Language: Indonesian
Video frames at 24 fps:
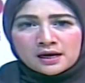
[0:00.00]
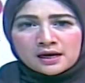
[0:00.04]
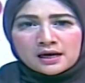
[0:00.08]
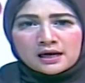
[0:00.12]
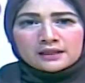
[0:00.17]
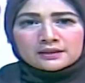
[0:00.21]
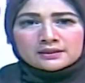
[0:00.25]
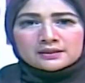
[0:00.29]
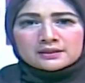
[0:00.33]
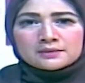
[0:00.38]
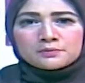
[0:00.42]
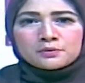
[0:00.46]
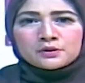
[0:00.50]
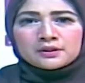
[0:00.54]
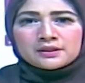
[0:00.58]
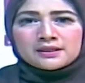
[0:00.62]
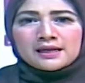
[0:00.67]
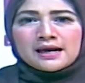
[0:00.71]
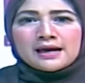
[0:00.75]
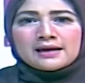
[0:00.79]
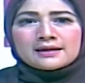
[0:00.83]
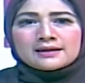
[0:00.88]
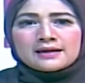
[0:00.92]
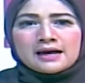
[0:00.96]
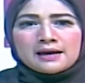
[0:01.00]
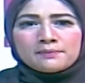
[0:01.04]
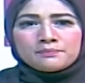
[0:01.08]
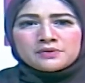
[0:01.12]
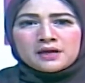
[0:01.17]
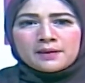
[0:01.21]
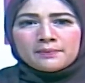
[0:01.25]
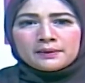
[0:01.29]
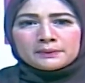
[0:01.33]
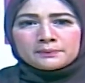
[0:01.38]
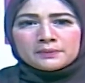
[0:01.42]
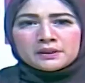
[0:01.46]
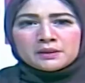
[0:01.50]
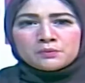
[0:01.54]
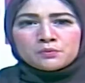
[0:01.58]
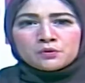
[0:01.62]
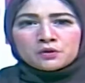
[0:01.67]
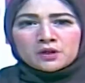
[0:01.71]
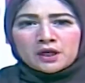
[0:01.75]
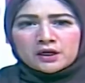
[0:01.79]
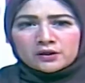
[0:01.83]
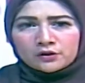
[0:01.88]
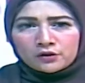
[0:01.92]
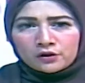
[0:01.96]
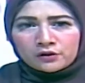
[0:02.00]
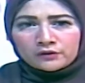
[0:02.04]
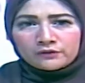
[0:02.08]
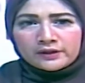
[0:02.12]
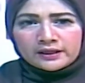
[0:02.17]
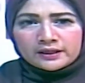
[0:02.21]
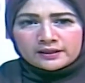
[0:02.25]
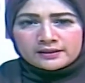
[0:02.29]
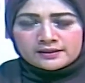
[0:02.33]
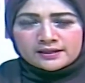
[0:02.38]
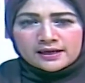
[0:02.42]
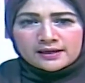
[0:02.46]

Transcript: Hal tersebut dianggap dapat menimbulkan konflik